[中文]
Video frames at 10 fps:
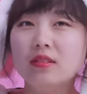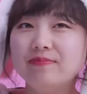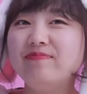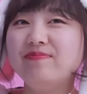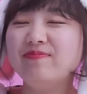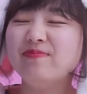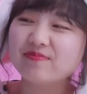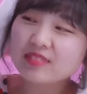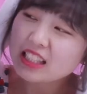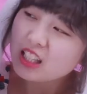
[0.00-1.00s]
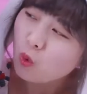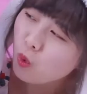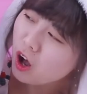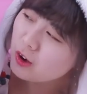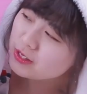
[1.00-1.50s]
嗯，
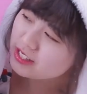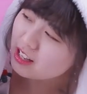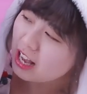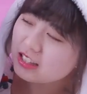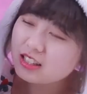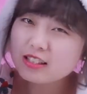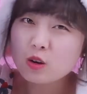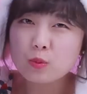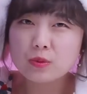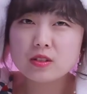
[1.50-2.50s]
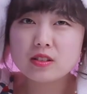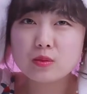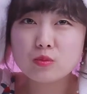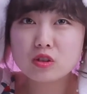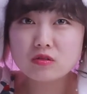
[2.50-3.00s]
我好像还是在我们的节
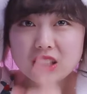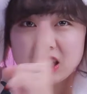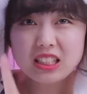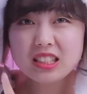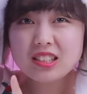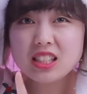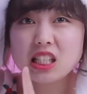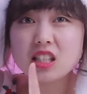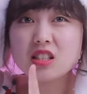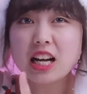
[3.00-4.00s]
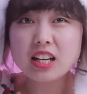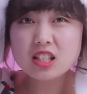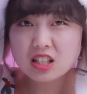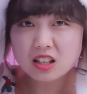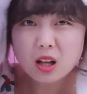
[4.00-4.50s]
目上第一次拆
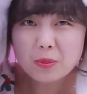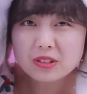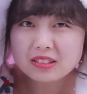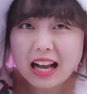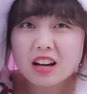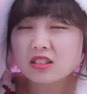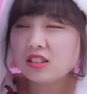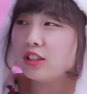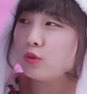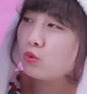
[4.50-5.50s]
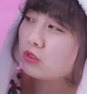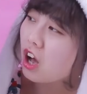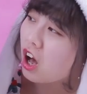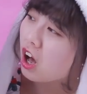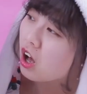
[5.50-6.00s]
这么大盒的礼物
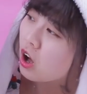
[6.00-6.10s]
呢。